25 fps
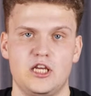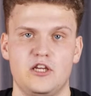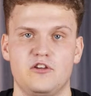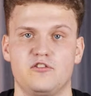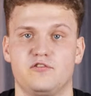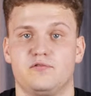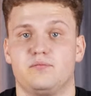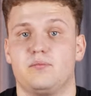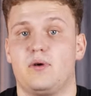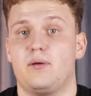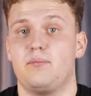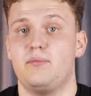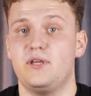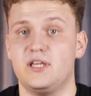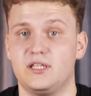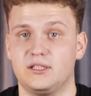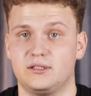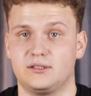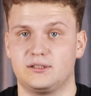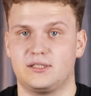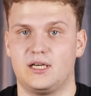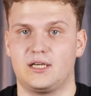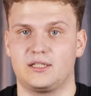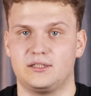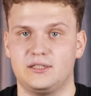И в
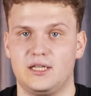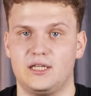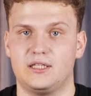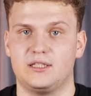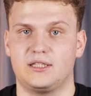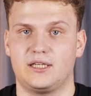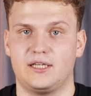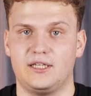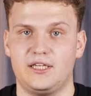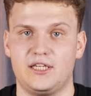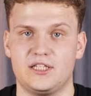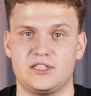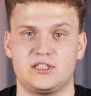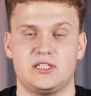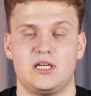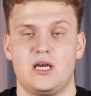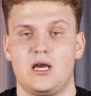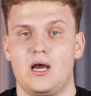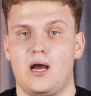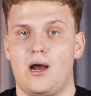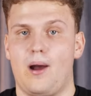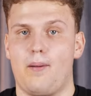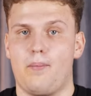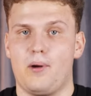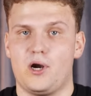момент, когда наконец
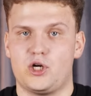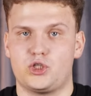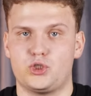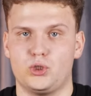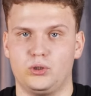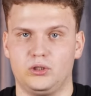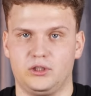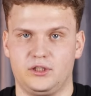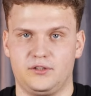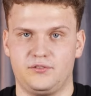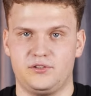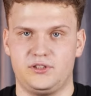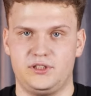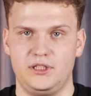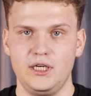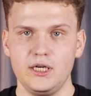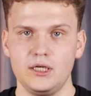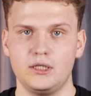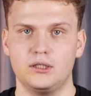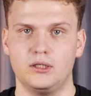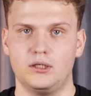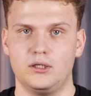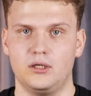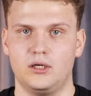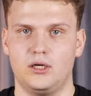обошел их
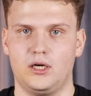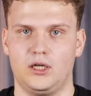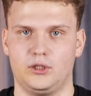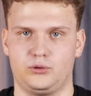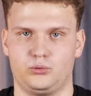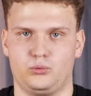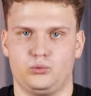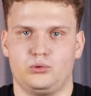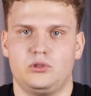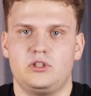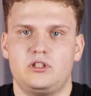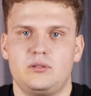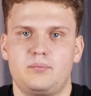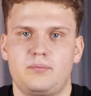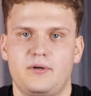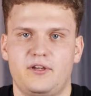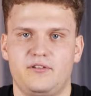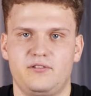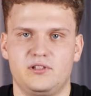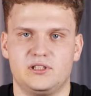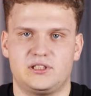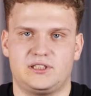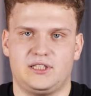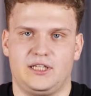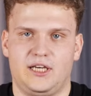всех, Откуда-то
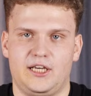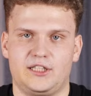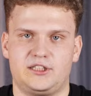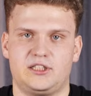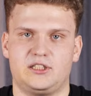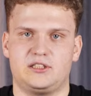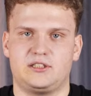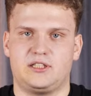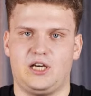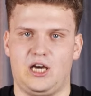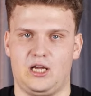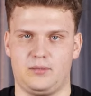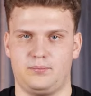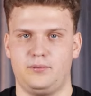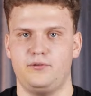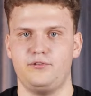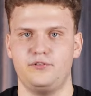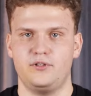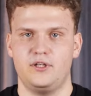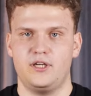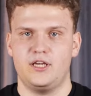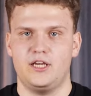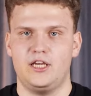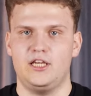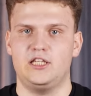появился этот Карпов
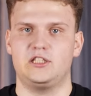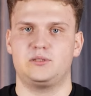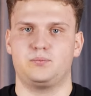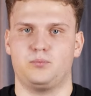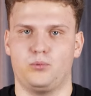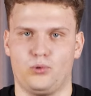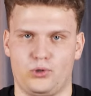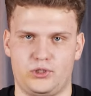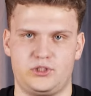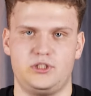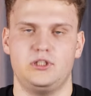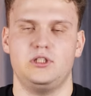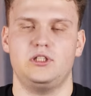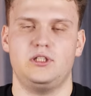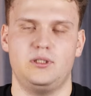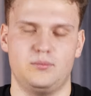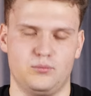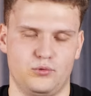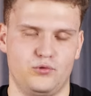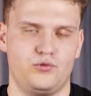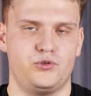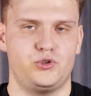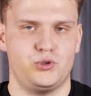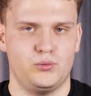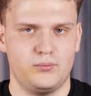и испортил
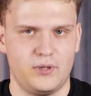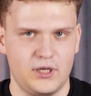ему всю